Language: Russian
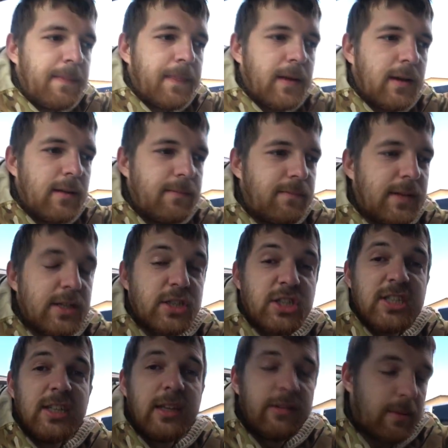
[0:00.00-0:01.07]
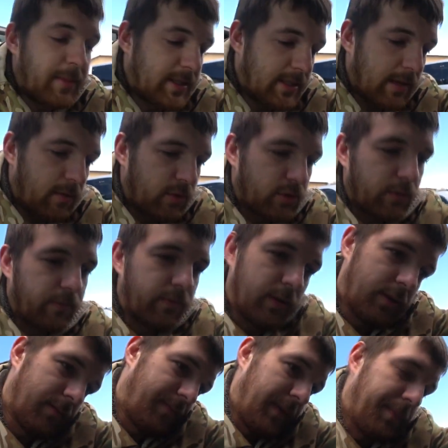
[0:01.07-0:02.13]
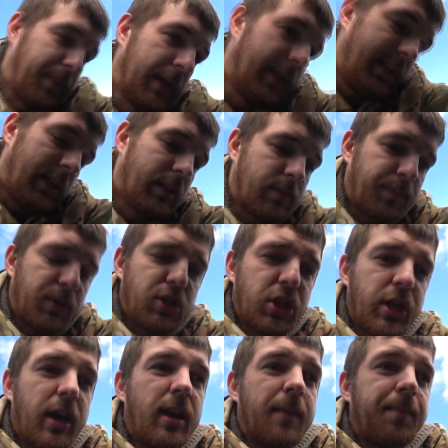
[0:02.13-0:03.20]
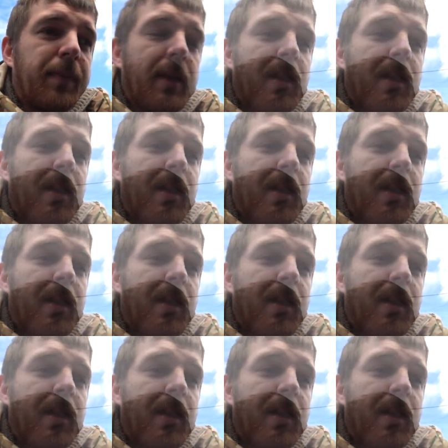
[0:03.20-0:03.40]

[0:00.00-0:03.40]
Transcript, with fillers: Даже ссылки вам оставлю, чтобы вы не поленились, почитали.